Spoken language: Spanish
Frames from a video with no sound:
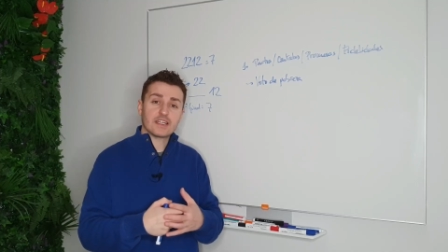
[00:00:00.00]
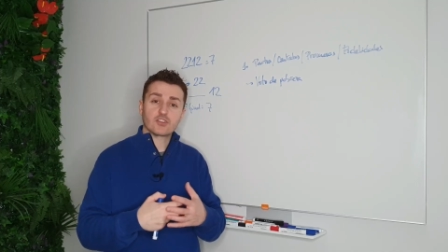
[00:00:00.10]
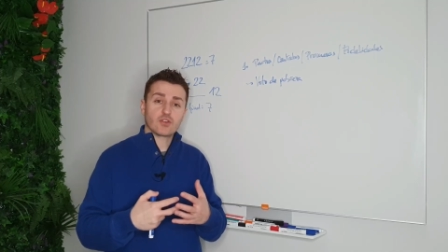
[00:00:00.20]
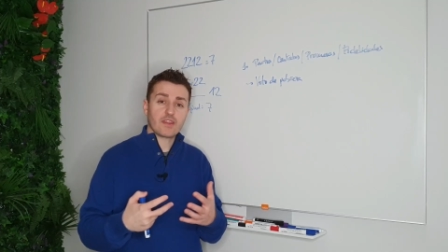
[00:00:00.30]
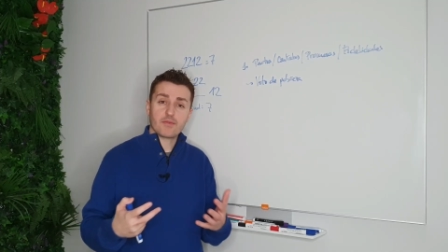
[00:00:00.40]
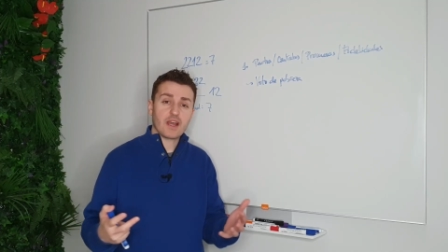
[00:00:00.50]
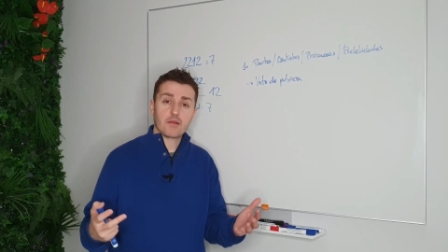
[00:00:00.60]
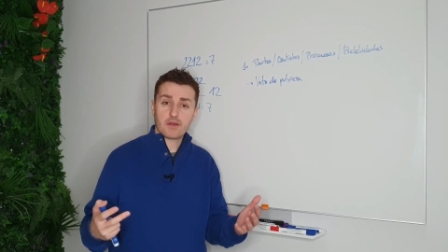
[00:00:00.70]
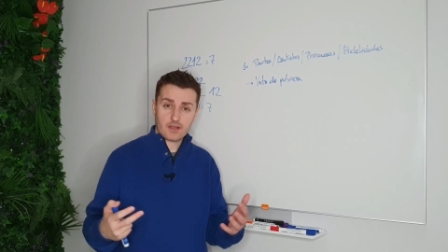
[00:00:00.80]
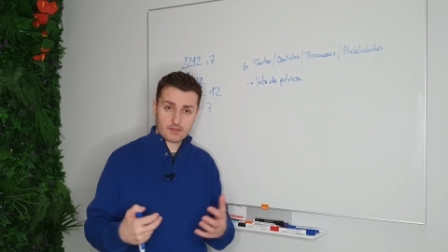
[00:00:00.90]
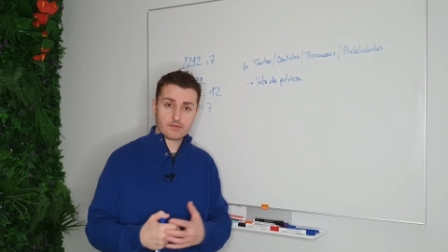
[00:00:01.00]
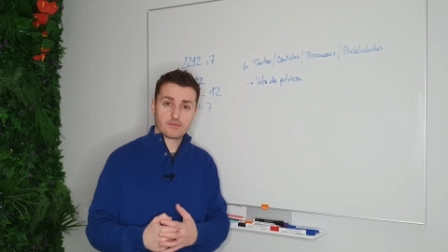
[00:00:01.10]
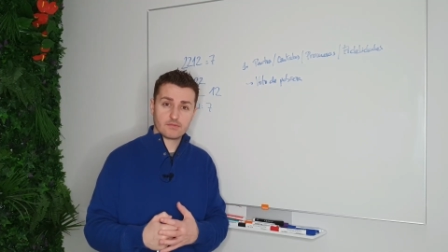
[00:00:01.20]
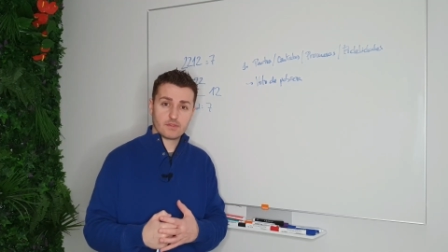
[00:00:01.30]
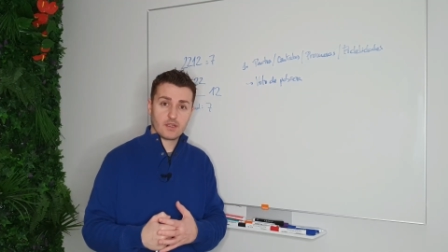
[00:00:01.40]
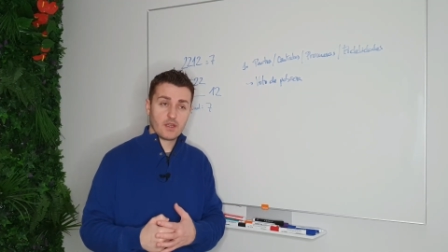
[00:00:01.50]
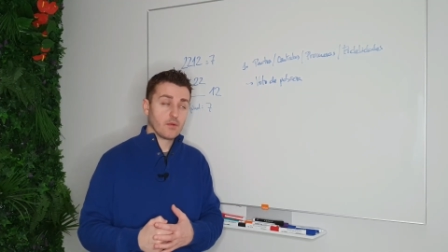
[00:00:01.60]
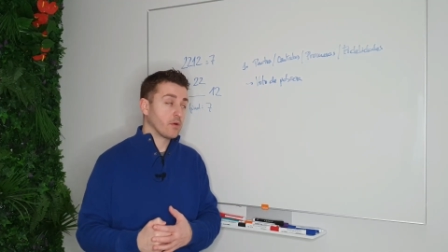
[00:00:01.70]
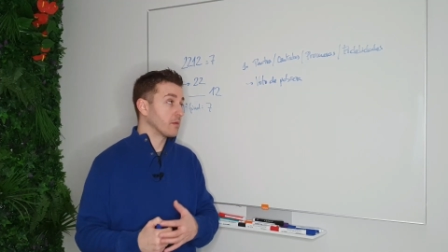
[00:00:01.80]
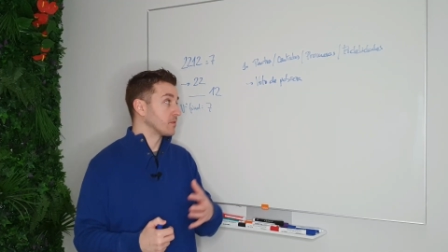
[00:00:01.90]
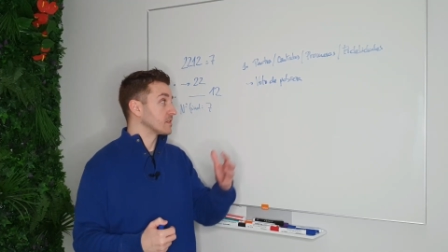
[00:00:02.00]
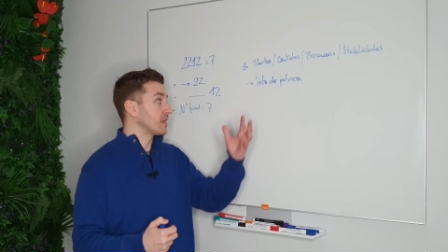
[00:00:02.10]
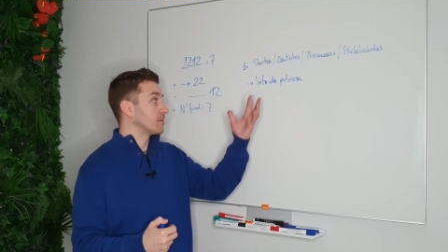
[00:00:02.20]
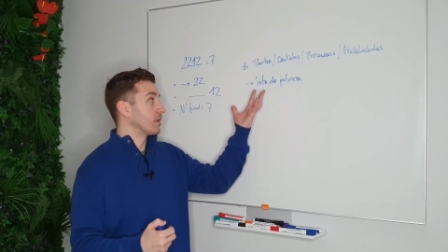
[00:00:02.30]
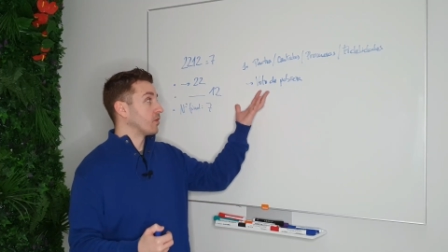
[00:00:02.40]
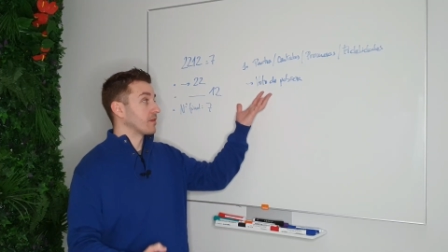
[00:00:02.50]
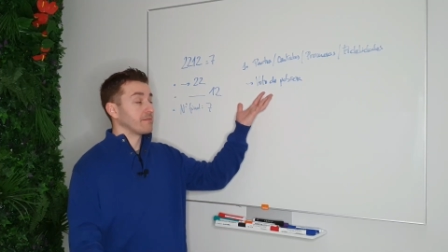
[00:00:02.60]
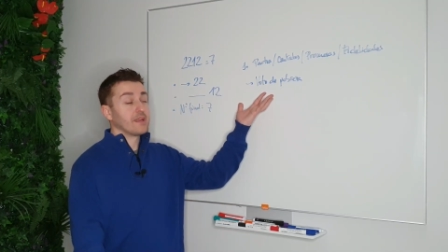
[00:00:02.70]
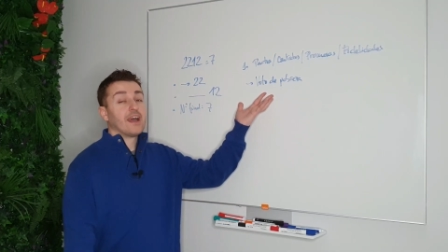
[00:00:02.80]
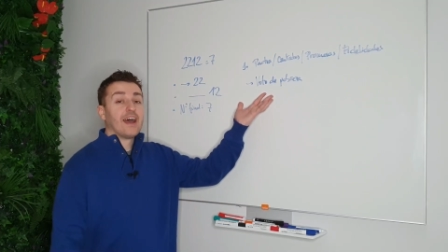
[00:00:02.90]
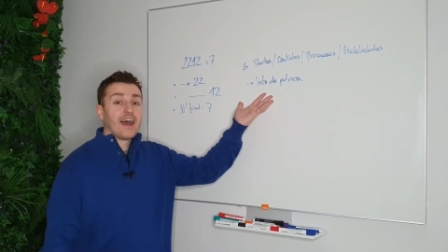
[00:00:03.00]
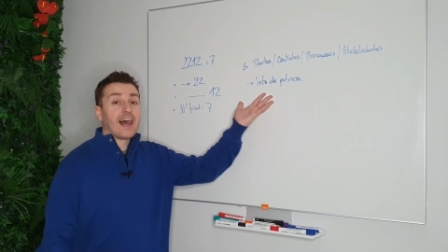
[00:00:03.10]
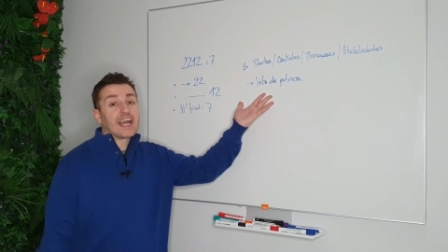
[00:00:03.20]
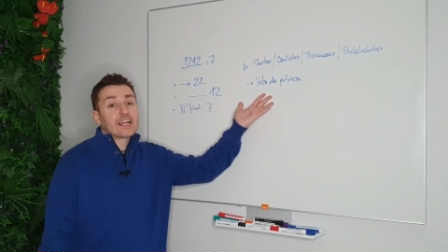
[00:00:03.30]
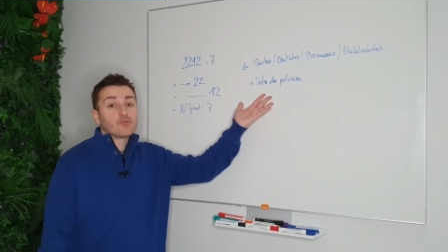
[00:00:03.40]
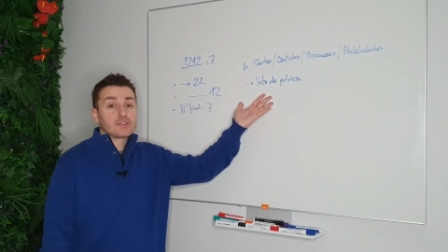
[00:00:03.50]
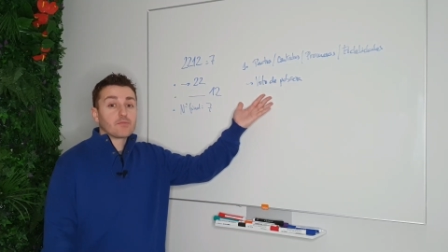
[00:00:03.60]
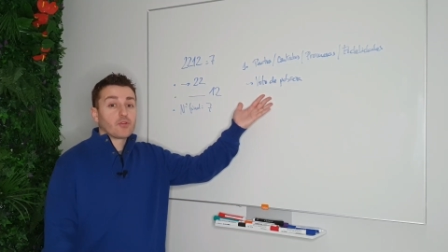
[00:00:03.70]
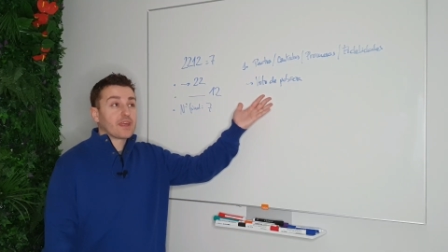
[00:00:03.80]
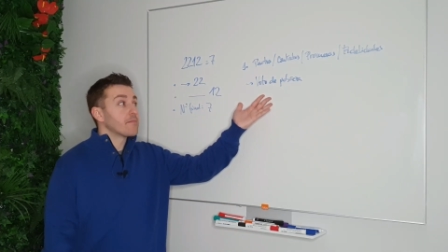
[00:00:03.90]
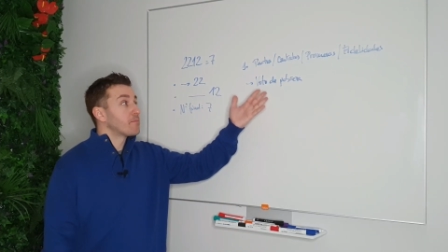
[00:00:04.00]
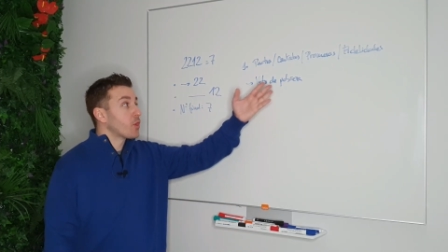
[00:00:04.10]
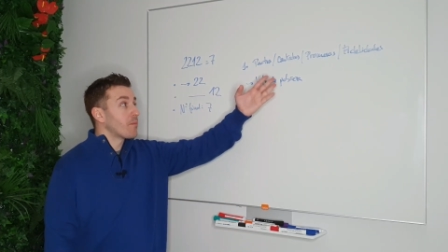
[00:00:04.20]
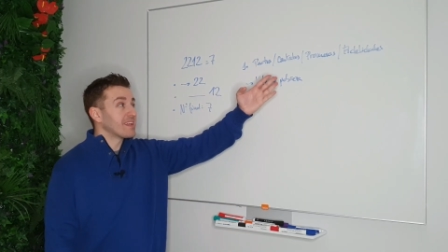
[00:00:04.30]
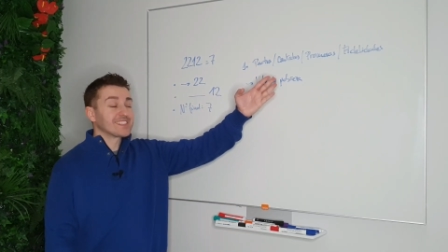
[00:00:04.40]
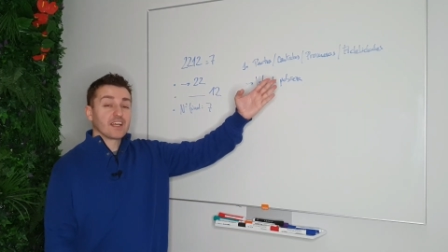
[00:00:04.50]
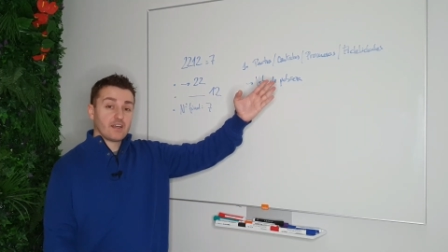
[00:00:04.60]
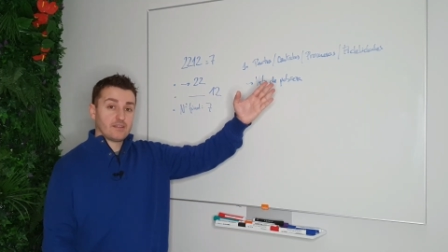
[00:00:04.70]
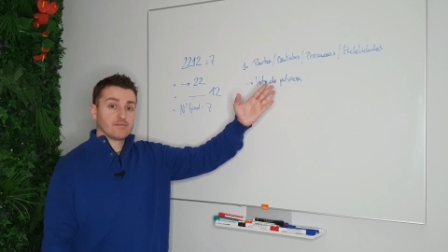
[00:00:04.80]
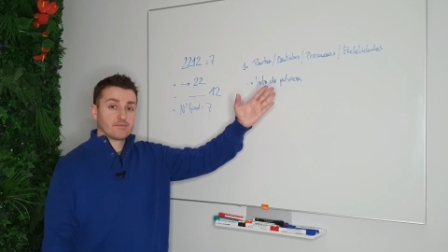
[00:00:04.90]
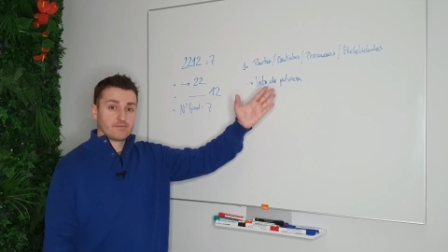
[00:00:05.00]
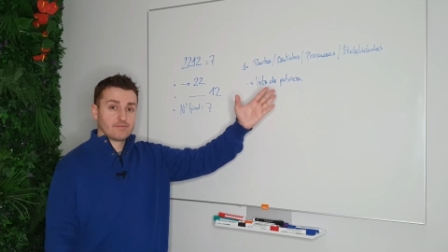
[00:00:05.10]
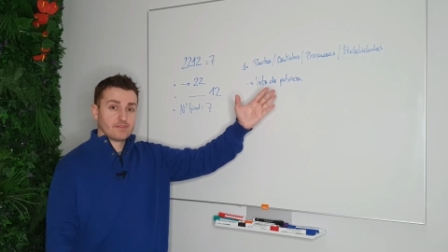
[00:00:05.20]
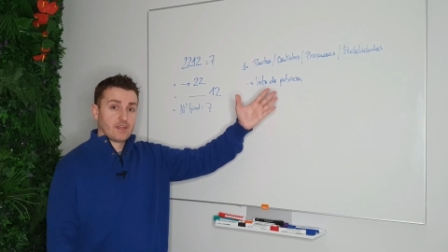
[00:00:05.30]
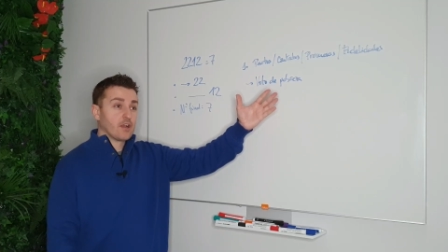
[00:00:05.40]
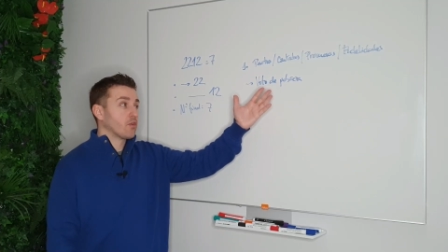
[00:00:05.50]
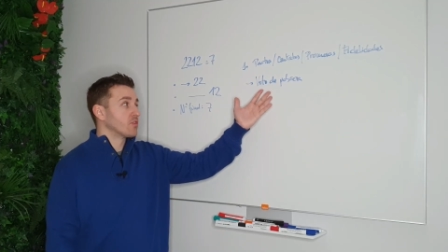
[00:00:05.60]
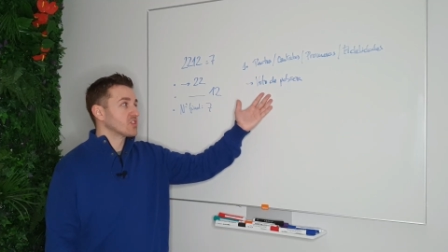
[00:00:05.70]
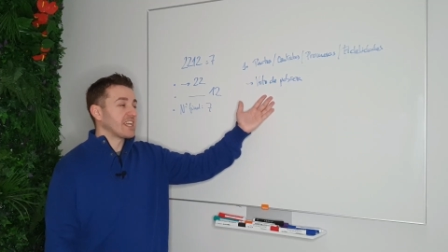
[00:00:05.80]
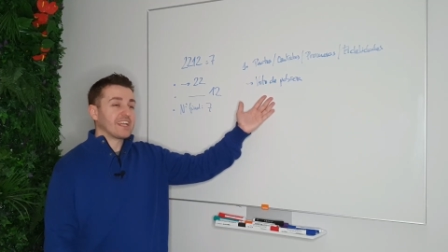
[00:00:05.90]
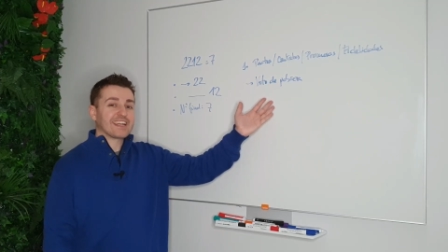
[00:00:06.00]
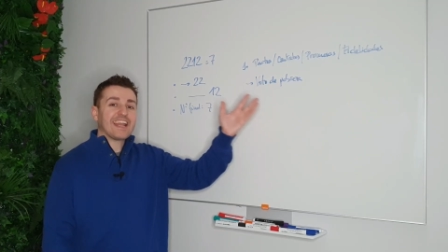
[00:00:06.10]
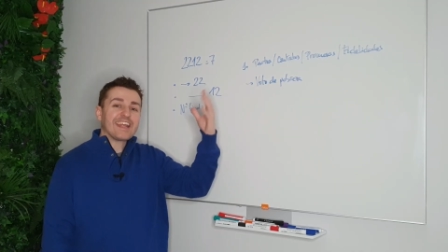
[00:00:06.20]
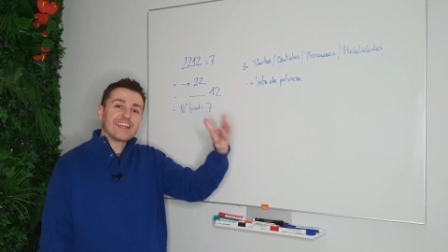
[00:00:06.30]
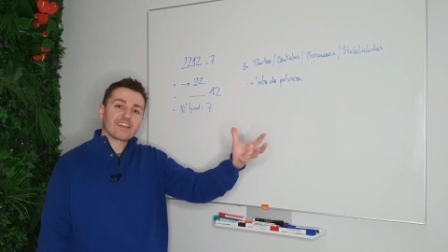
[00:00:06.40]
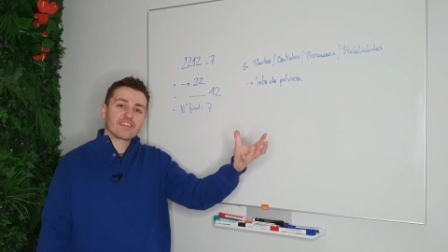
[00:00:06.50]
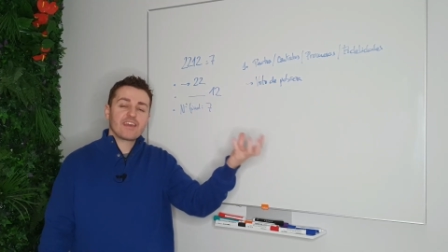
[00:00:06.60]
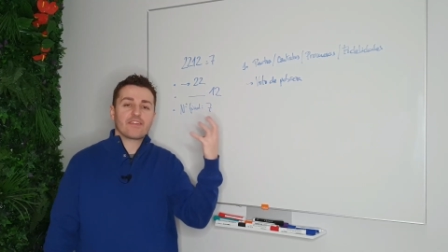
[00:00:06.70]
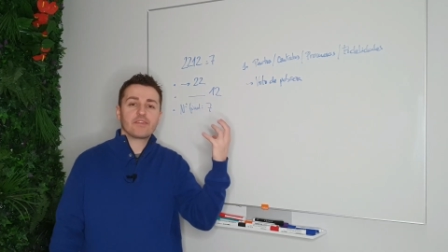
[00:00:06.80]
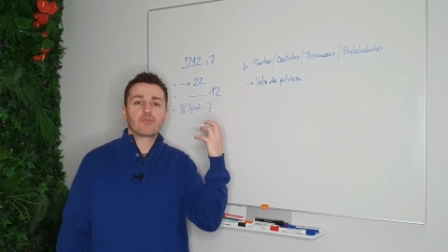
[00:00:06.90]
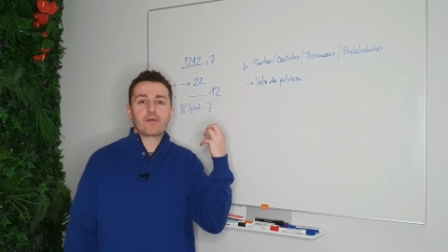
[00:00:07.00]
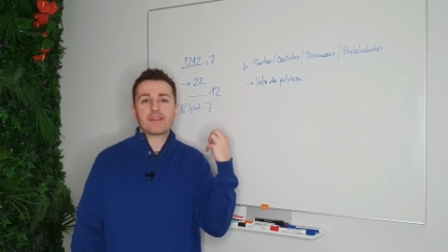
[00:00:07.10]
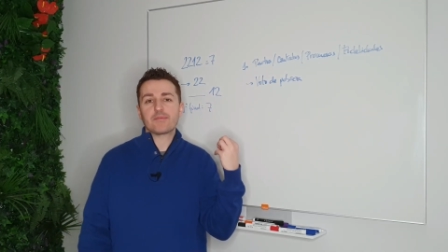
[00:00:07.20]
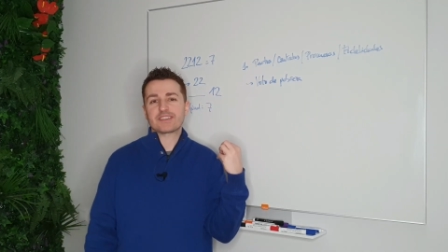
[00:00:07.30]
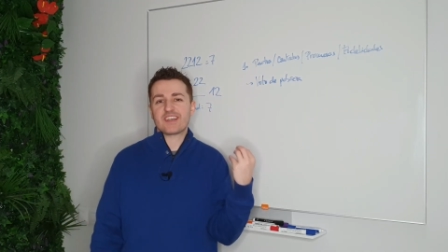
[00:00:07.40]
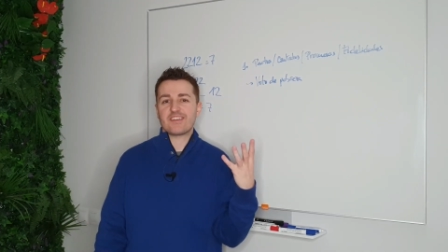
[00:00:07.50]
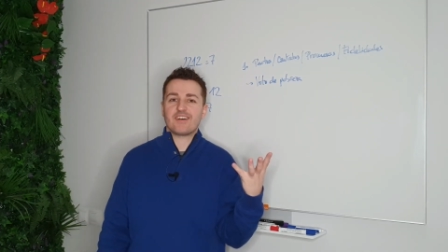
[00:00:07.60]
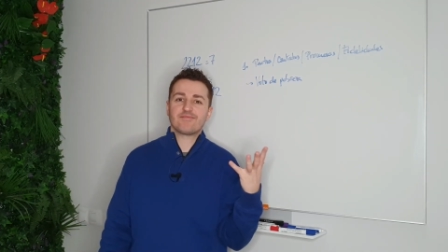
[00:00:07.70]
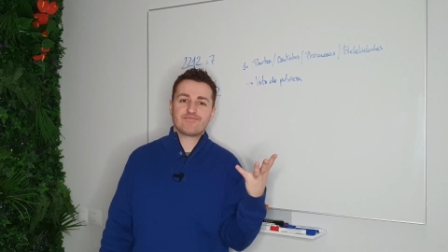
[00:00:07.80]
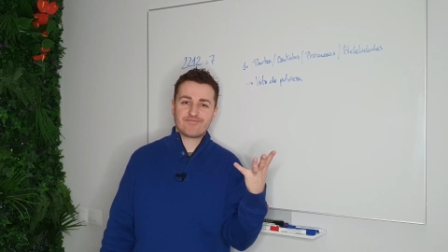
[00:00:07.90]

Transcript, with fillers: es la historia de mi alma. Bueno, pues a lo mejor hay algún tipo de promesa con seguir la inercia de una vida pasada.